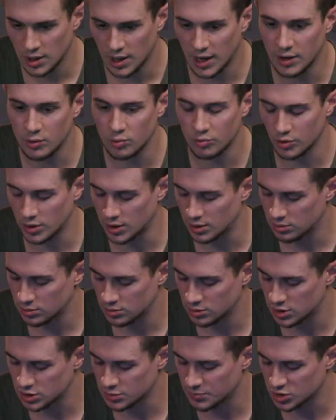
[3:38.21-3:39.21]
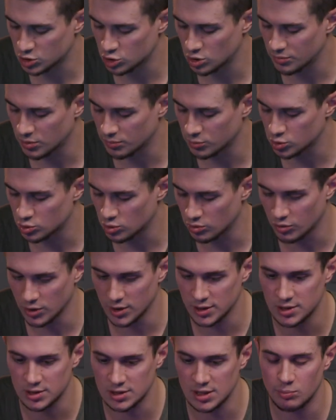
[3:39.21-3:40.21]
Ah non, voilà, là, c'est parce que je l'ai mis en mode slow.
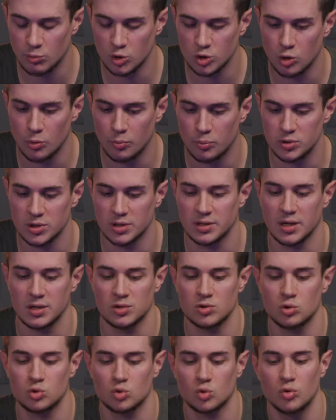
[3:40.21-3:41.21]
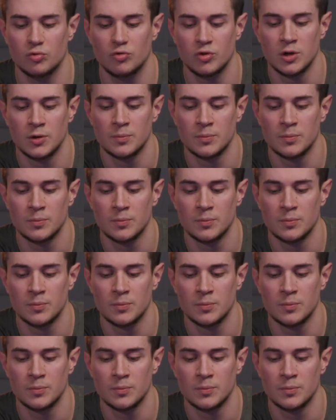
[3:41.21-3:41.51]
Voilà, c'est ça le mode le plus intéressant, je trouve.